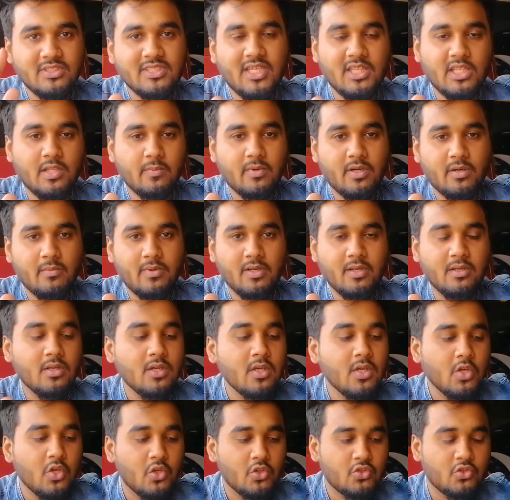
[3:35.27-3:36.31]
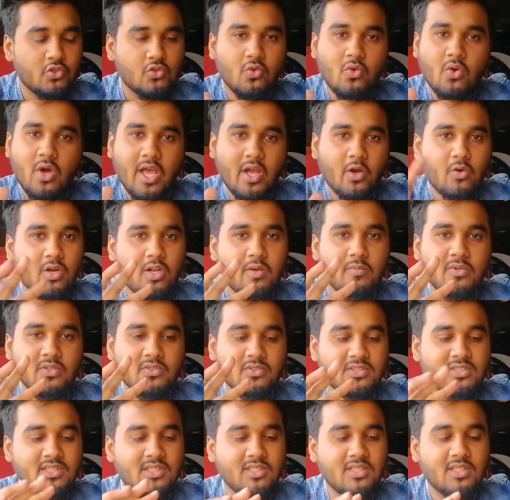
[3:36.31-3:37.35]
জানতে পারবেন সো এখন আমি
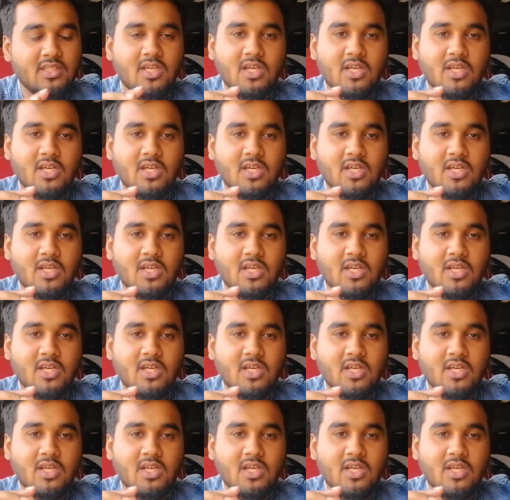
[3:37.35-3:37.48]
হচ্ছে